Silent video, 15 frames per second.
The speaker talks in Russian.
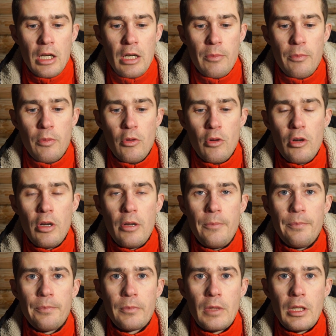А
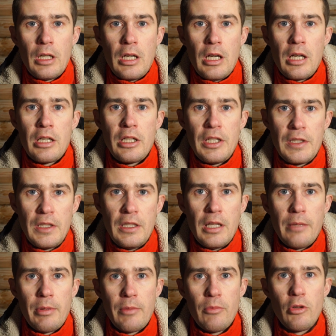по
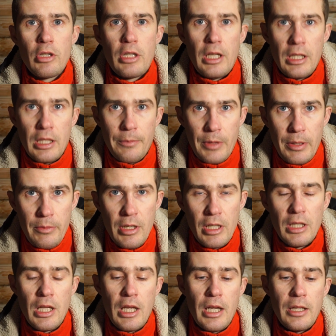акарицидной обработке это
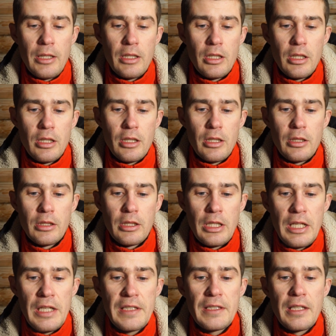примерно
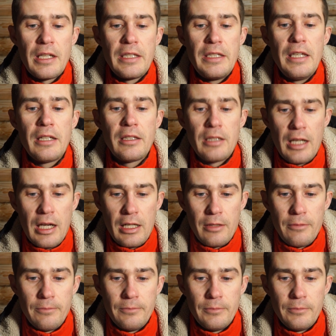300 а, гектар.